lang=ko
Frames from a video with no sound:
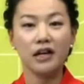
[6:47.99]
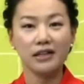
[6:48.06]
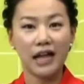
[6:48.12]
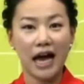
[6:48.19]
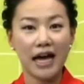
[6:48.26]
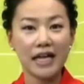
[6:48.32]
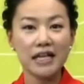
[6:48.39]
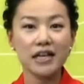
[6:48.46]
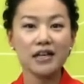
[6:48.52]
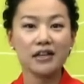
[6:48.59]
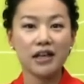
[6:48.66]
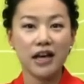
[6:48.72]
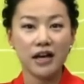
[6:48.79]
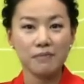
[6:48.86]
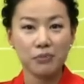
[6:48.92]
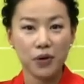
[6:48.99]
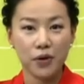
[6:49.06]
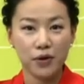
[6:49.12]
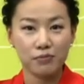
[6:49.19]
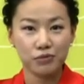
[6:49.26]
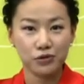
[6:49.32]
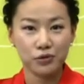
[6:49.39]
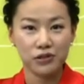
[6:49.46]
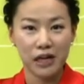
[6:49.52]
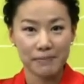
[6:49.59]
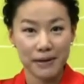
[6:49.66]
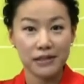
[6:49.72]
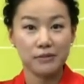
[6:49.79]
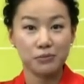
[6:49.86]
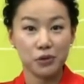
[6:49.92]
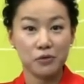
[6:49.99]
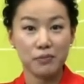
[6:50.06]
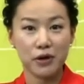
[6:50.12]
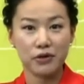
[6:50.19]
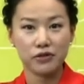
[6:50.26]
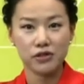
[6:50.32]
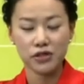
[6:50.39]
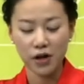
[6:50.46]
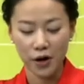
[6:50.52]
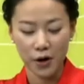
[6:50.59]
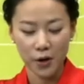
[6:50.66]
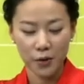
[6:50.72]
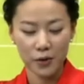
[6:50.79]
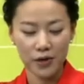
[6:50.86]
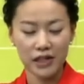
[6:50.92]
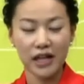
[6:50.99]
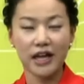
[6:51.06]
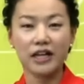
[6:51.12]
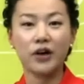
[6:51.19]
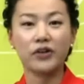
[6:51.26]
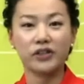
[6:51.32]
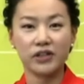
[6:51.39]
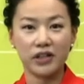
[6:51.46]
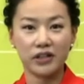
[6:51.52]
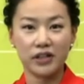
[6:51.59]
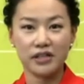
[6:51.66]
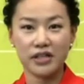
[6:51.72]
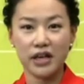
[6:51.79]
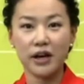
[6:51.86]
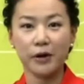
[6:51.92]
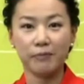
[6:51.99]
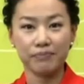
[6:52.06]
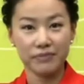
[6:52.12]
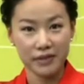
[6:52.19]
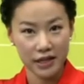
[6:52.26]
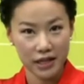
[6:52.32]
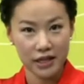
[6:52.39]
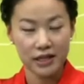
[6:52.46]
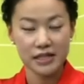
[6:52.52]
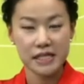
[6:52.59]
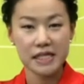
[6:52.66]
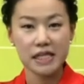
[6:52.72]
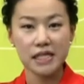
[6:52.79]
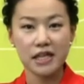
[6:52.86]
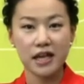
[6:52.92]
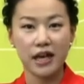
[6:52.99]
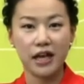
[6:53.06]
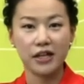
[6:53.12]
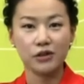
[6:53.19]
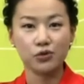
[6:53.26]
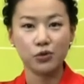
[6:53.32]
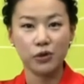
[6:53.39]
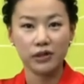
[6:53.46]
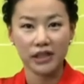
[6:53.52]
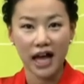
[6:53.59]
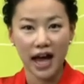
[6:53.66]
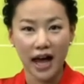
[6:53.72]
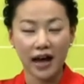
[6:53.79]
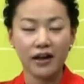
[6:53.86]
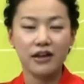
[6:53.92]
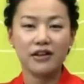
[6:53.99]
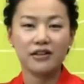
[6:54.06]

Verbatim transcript: 나이에 대한 표현, 묻고 답하는 표현 배웠죠? 올해 나이가 어떻게 되세요? 你今年多大?